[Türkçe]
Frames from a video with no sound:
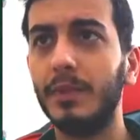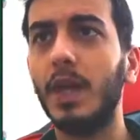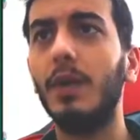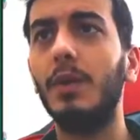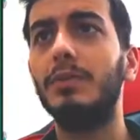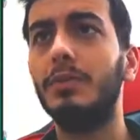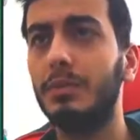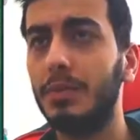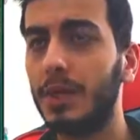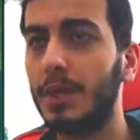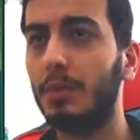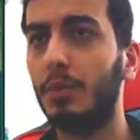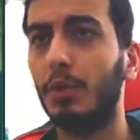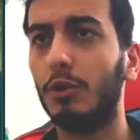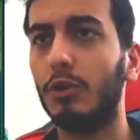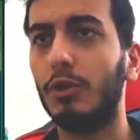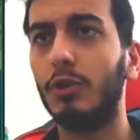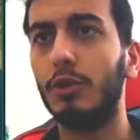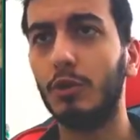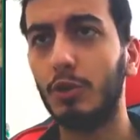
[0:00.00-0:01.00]
Evet bizim
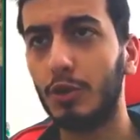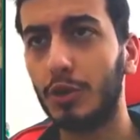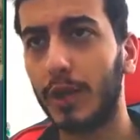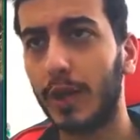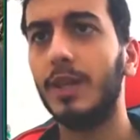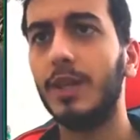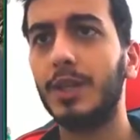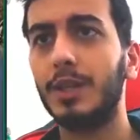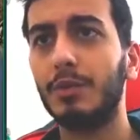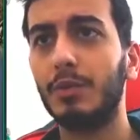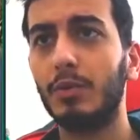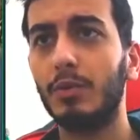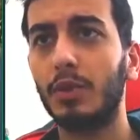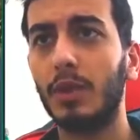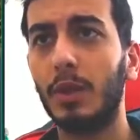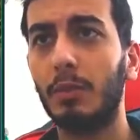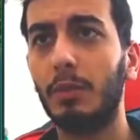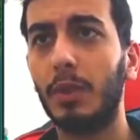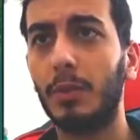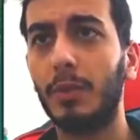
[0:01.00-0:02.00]
oldu. Güzel. Şimdi
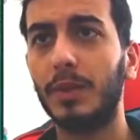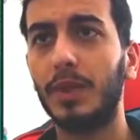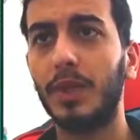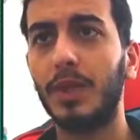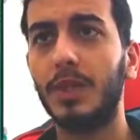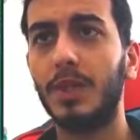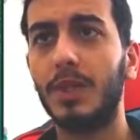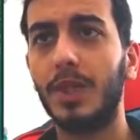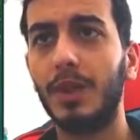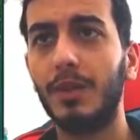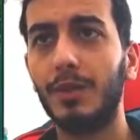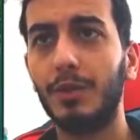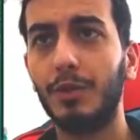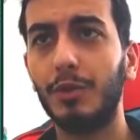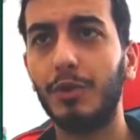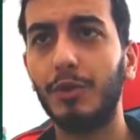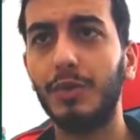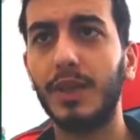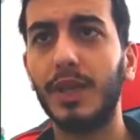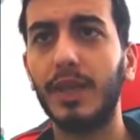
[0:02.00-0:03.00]
buradan Puppet'a
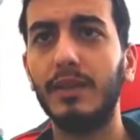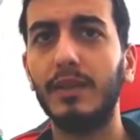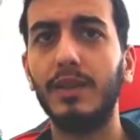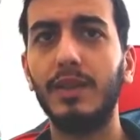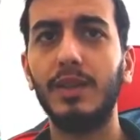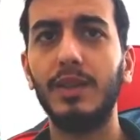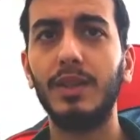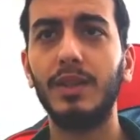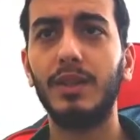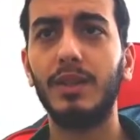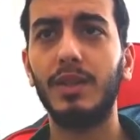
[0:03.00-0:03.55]
çeviriyorum kendilerini.